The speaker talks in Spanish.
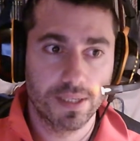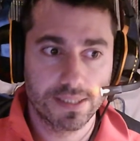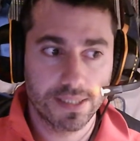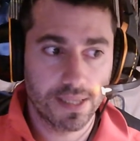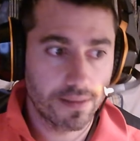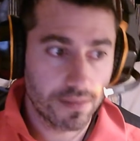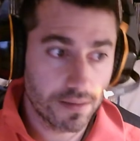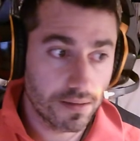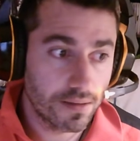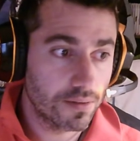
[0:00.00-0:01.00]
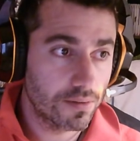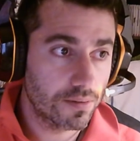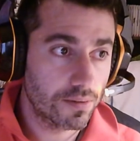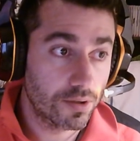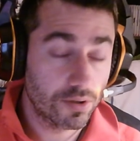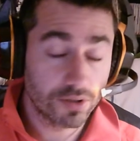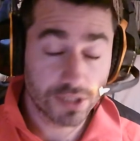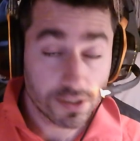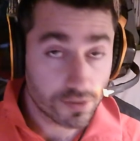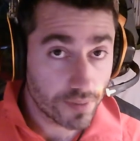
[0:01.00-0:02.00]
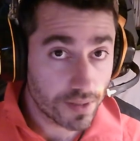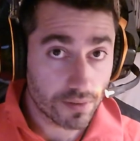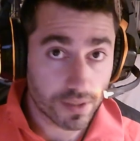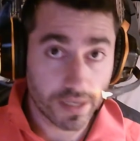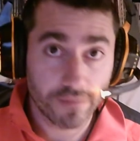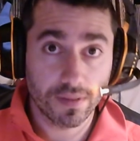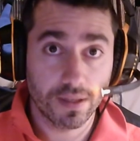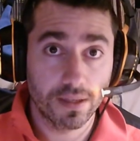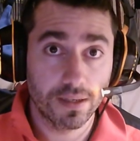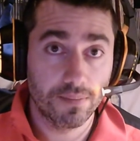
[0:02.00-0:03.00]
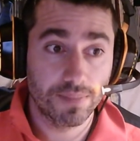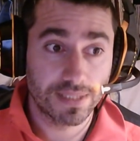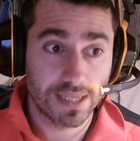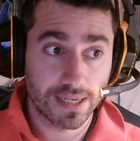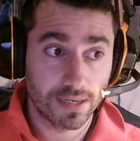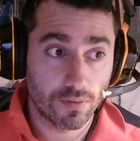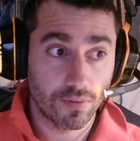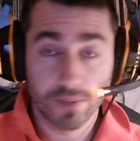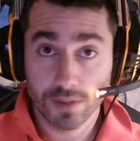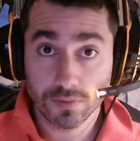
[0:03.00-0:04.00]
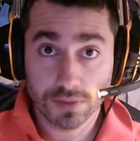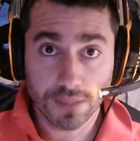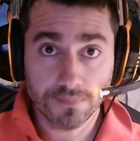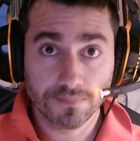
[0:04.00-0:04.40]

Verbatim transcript: Así que he decidido no seguir subiendo Raft, eh, pese a que el juego me gusta.